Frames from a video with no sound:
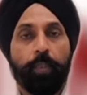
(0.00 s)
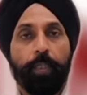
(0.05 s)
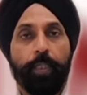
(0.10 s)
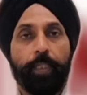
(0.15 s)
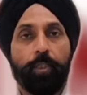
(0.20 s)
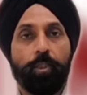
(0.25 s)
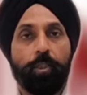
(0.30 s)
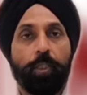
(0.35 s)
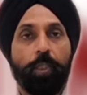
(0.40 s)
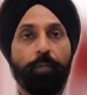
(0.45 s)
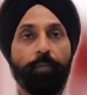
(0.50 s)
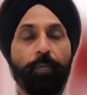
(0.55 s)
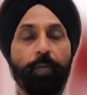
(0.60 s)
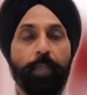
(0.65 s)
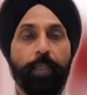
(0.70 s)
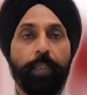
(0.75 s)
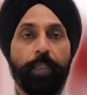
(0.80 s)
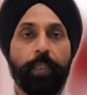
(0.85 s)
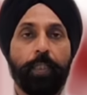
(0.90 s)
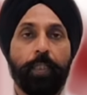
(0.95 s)
एस
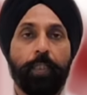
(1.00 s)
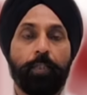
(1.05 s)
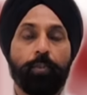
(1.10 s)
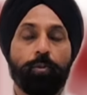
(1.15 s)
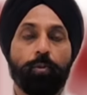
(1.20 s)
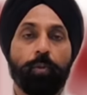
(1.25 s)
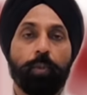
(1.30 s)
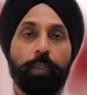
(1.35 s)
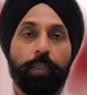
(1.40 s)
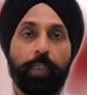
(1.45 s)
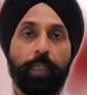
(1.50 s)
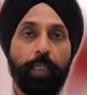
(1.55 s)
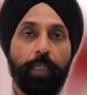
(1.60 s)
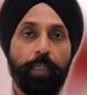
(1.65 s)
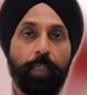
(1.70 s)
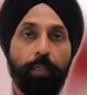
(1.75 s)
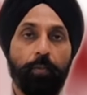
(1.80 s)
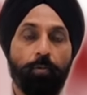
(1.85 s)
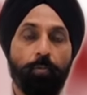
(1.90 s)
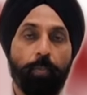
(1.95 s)
के जो
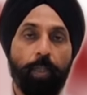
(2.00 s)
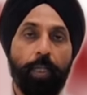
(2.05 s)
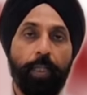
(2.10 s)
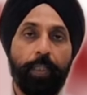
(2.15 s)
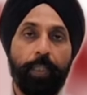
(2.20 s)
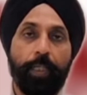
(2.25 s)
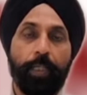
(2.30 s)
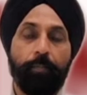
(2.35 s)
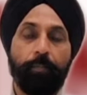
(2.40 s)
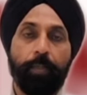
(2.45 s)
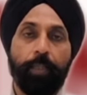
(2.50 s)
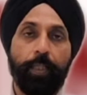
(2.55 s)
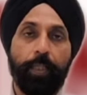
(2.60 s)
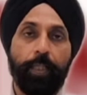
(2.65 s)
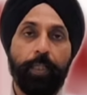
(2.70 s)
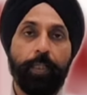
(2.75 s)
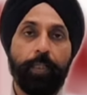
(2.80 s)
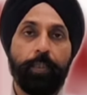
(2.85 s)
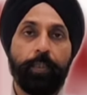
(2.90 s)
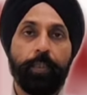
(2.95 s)
अधिकारी हैं वो माने ना माने
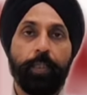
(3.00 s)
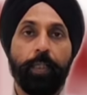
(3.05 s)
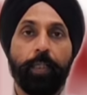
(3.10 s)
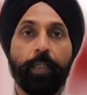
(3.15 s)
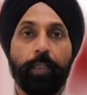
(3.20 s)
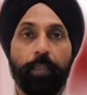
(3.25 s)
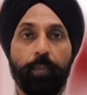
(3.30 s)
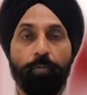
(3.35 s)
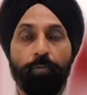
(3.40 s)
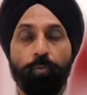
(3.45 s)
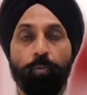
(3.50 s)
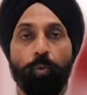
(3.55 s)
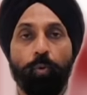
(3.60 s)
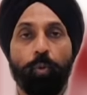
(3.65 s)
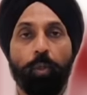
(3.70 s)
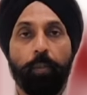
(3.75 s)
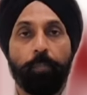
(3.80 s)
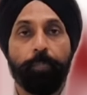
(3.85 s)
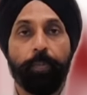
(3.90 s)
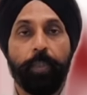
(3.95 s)
कहीं ना कहीं
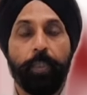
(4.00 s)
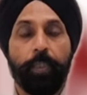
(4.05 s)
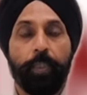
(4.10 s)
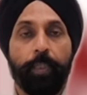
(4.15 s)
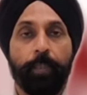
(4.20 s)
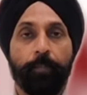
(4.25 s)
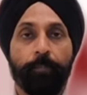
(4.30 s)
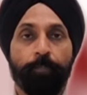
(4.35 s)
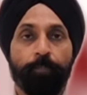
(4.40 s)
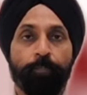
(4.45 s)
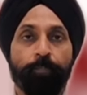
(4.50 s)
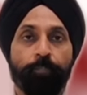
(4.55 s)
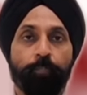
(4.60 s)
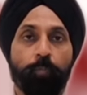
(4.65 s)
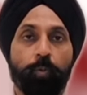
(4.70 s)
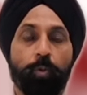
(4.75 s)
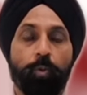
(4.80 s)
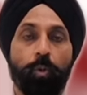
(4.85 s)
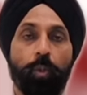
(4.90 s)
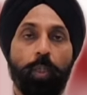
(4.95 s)
वो अपने
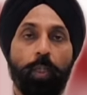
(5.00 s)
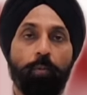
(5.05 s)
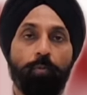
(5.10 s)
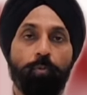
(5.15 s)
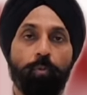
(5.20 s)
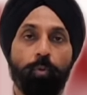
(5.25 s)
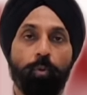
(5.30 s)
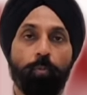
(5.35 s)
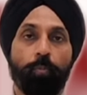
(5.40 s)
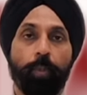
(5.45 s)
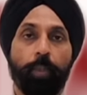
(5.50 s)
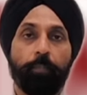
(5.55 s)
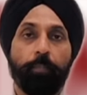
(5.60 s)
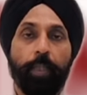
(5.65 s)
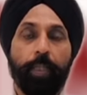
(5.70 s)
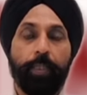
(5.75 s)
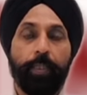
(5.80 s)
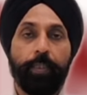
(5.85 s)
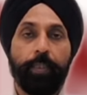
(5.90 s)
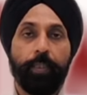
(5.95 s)
जो है वो
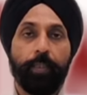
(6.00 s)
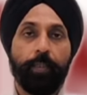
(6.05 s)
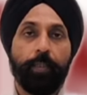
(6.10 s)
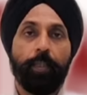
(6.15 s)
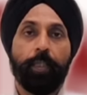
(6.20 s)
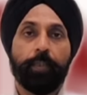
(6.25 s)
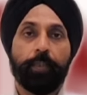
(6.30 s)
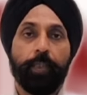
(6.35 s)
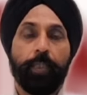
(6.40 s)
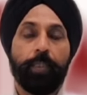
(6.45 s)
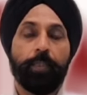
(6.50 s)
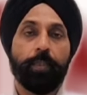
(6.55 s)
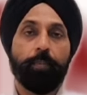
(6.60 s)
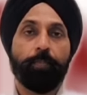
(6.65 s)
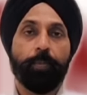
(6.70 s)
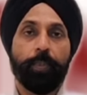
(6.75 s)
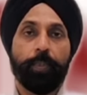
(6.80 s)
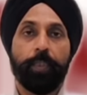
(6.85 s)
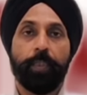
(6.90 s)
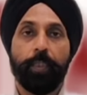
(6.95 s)
मनमानी करने लगता है
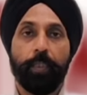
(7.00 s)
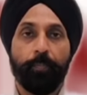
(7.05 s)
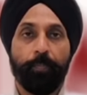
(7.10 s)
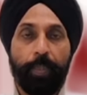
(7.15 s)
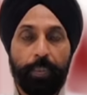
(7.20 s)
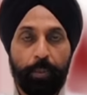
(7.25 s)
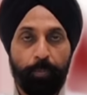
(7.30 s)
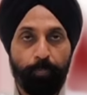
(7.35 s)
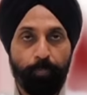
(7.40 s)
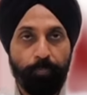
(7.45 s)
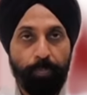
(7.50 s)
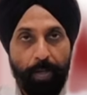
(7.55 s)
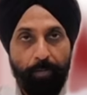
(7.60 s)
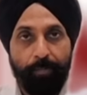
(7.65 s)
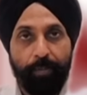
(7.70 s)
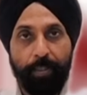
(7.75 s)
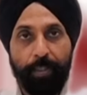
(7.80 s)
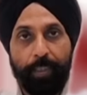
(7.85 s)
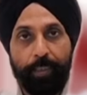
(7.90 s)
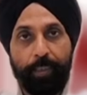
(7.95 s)
जब किसी के पास
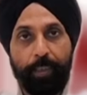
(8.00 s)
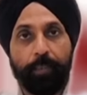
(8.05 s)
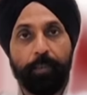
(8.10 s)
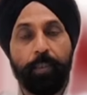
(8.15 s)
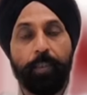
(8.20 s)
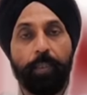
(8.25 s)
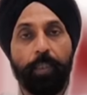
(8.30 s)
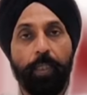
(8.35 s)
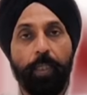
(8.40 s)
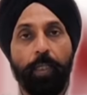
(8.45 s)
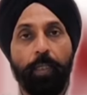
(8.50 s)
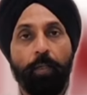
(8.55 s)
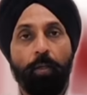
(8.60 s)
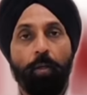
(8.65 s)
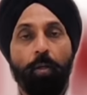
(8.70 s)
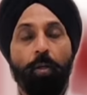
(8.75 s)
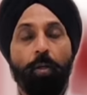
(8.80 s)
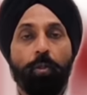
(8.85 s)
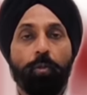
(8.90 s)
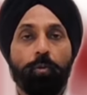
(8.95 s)
पावर आ जाती है
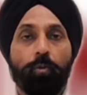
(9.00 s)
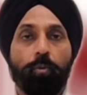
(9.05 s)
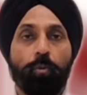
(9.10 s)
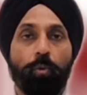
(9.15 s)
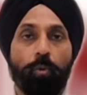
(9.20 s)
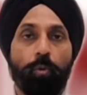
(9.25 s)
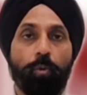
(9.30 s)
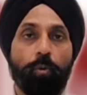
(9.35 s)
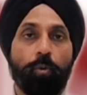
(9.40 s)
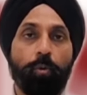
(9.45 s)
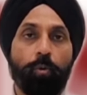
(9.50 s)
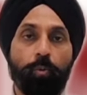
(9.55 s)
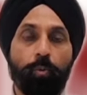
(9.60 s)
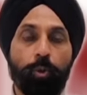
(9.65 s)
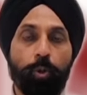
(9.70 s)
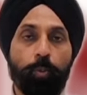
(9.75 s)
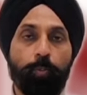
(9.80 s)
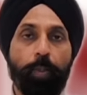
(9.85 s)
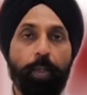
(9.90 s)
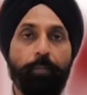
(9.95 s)
तो
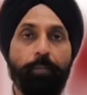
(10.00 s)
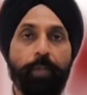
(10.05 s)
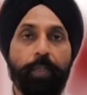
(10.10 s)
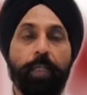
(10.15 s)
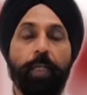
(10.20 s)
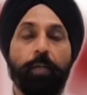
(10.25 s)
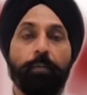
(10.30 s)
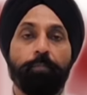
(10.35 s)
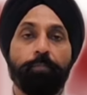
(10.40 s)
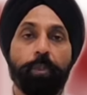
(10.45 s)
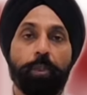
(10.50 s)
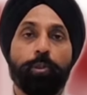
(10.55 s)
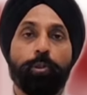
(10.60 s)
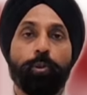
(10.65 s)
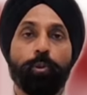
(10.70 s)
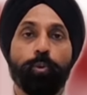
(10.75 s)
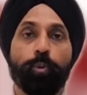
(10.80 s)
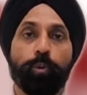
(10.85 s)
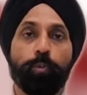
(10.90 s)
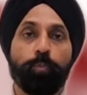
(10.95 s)
उस पावर का
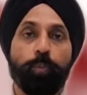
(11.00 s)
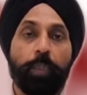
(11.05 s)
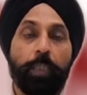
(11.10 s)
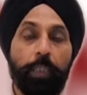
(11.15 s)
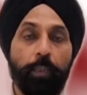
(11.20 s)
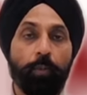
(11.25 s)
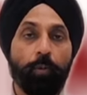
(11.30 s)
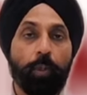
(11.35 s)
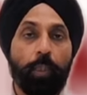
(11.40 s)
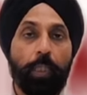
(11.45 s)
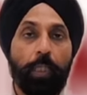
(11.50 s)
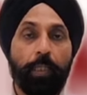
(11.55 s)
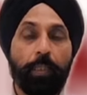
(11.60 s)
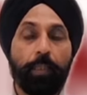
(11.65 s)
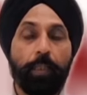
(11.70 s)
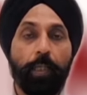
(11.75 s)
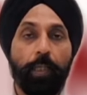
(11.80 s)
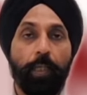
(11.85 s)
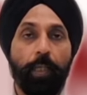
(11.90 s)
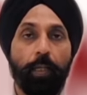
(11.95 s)
मिसयूज भी होने
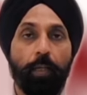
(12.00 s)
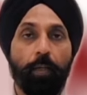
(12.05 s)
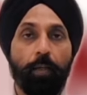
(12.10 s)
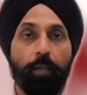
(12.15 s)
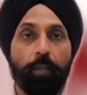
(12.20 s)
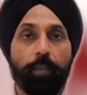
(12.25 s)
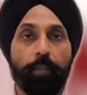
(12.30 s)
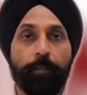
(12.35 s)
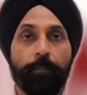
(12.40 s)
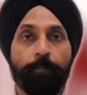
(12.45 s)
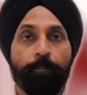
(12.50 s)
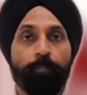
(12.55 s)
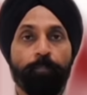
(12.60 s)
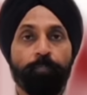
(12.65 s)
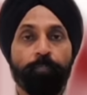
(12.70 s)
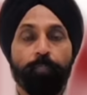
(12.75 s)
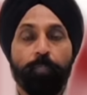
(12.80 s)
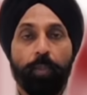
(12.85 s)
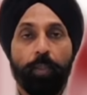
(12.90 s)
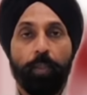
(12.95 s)
लगता है और
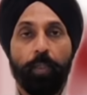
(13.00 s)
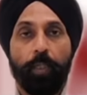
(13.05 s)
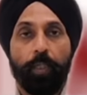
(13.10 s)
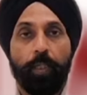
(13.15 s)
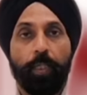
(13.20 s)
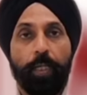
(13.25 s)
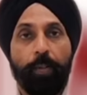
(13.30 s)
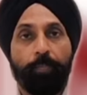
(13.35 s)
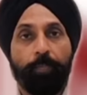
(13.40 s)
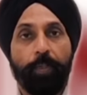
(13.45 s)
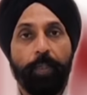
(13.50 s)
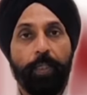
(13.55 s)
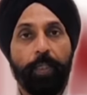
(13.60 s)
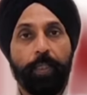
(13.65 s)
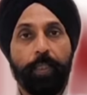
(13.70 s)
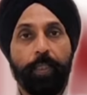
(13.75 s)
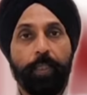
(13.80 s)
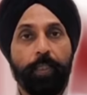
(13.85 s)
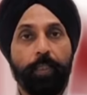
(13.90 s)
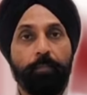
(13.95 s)
अगर आप कहें
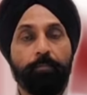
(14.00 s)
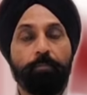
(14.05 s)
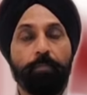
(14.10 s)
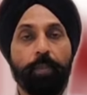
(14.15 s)
कि